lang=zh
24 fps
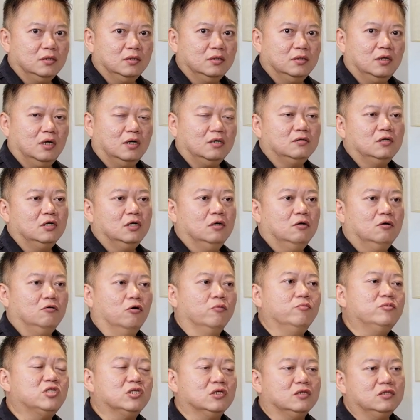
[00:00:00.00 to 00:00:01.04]
好，我
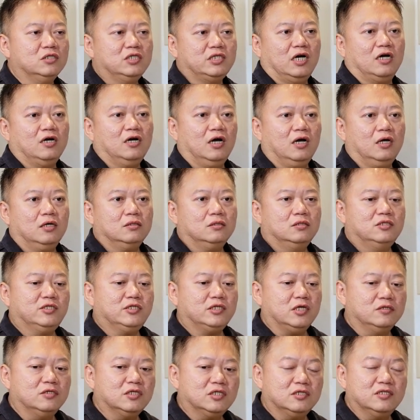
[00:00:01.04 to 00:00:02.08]
们只能讲啊，
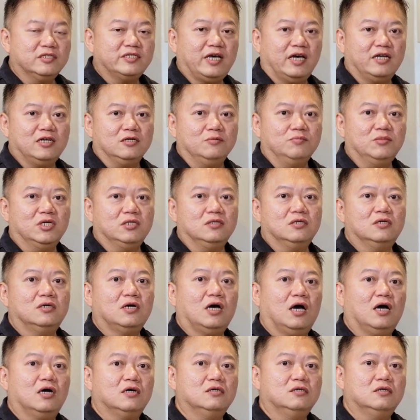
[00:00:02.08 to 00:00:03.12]
正势在里面的
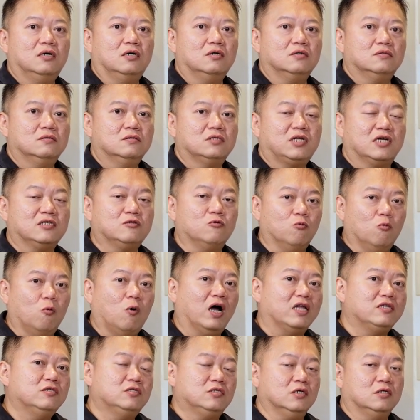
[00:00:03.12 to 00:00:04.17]
啊，好，它是
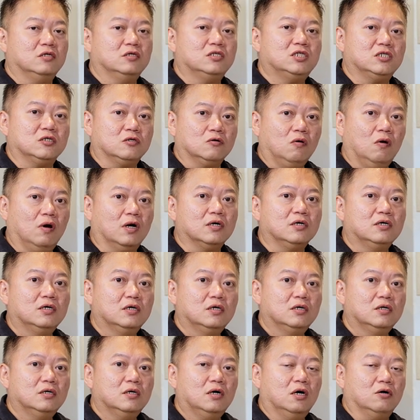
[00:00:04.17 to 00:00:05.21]
完整的情况，
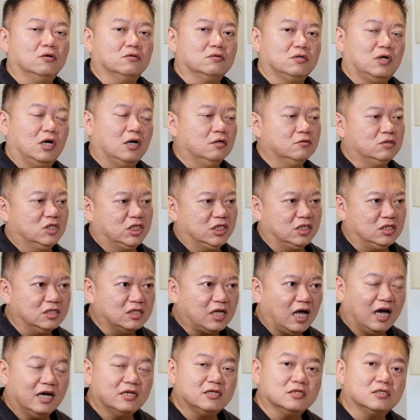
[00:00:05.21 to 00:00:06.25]
好，然后其
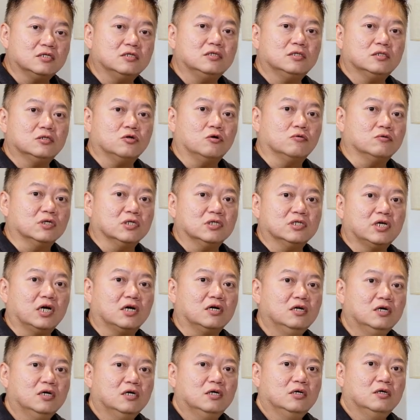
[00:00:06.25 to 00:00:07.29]
他的是受影响，
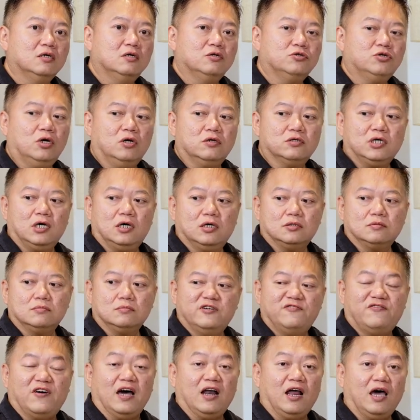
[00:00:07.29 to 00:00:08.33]
就好像
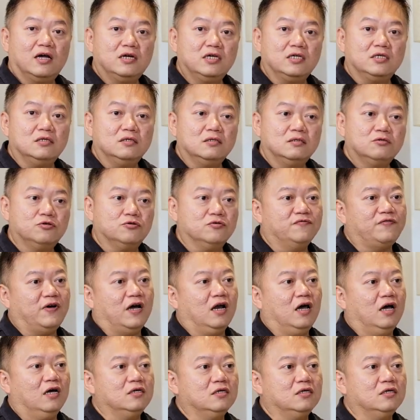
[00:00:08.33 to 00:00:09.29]
法拉利就是法拉